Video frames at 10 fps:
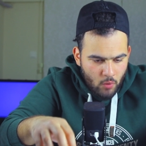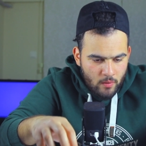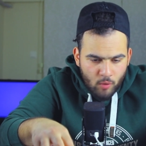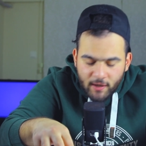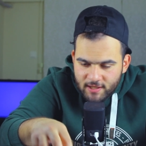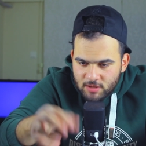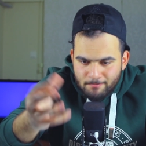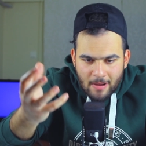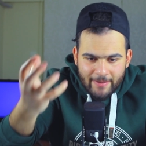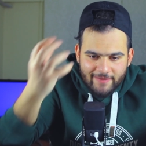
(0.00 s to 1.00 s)
او المخرج
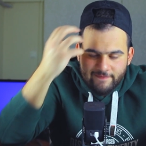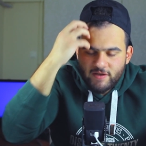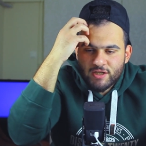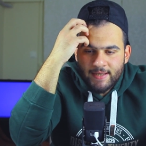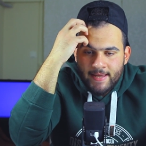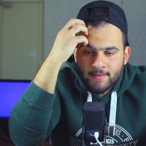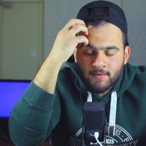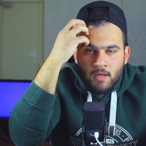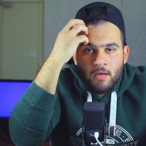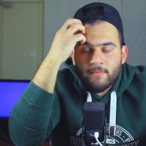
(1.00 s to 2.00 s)
ما بعرف في شغلات
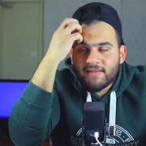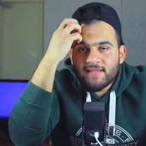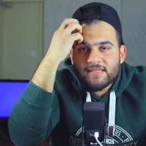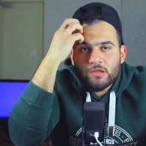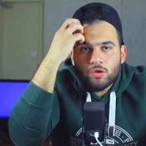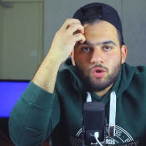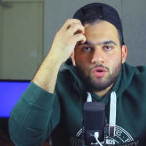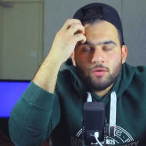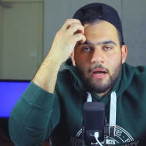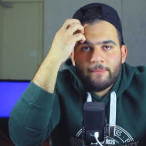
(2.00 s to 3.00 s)
بتحسه
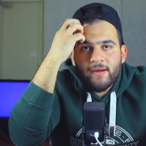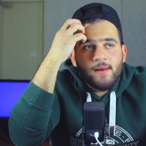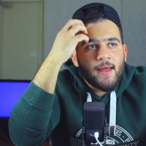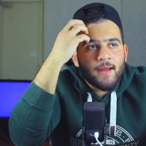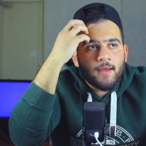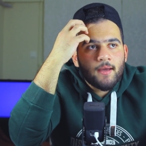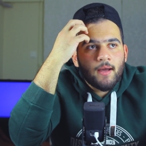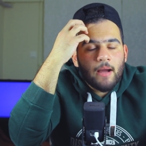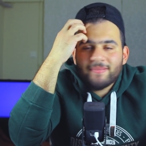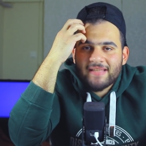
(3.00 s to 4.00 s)
انه عم بيقول لك
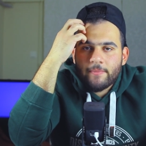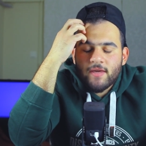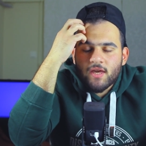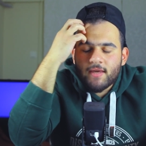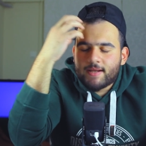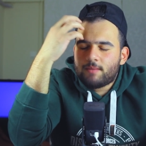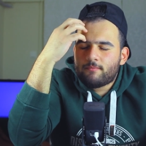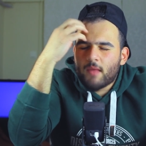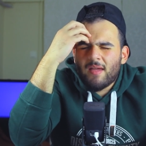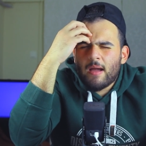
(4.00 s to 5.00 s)
عم بيستغبيك يعني
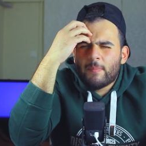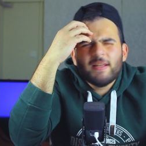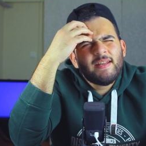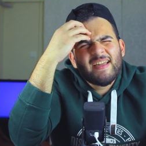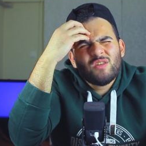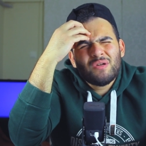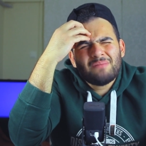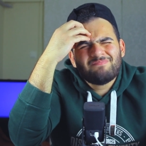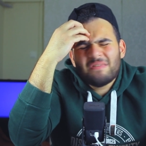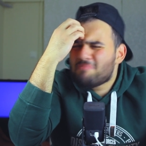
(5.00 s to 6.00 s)
بطلع هيك انه انا
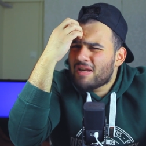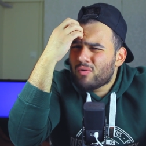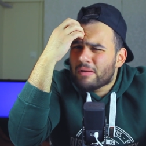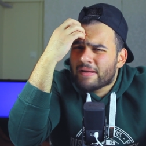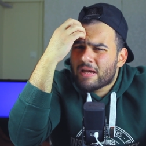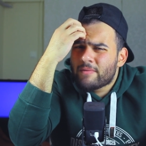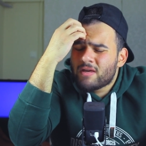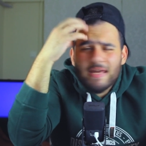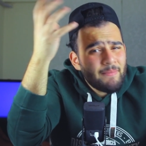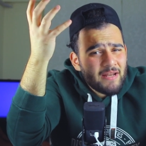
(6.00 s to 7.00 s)
طيب والله ماني غبي
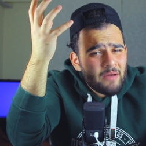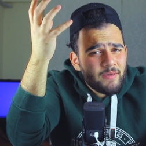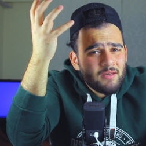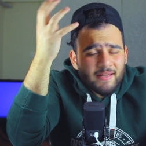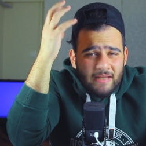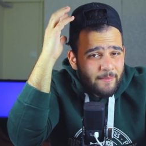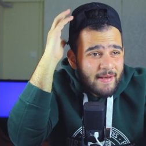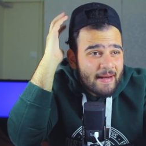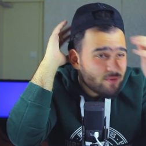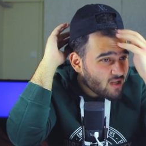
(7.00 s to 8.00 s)
انا ماني غبي يعني
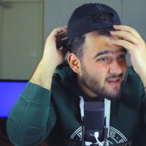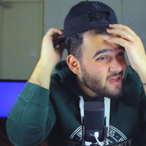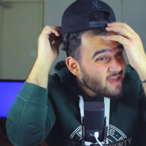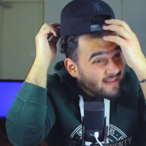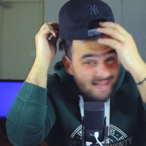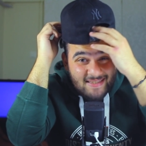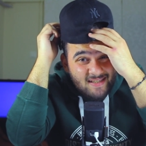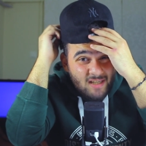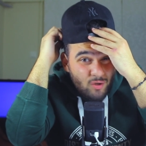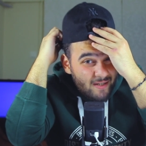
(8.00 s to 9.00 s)
عملت كم شغله
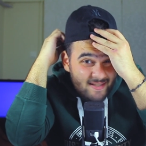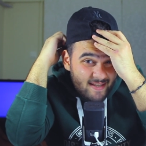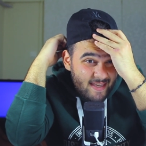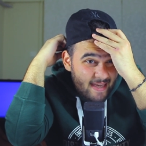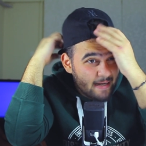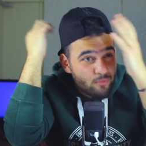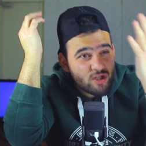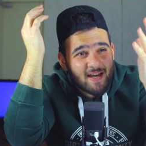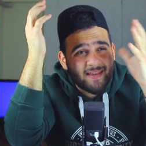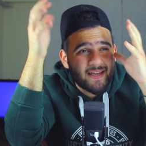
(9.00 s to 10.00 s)
تحسسني انه انا ذكي انا
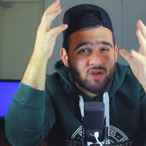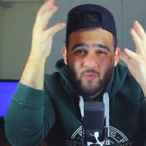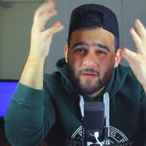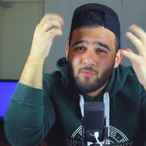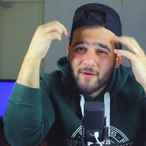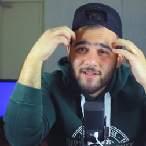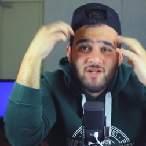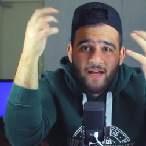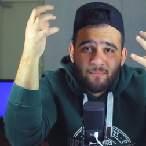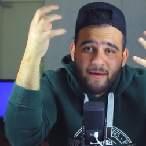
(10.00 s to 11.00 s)
مشاهد هيك شوي ممكن
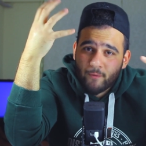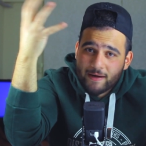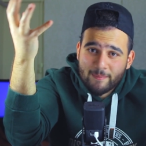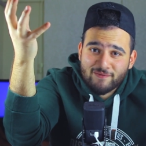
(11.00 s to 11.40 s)
اشغل مخي وانا عم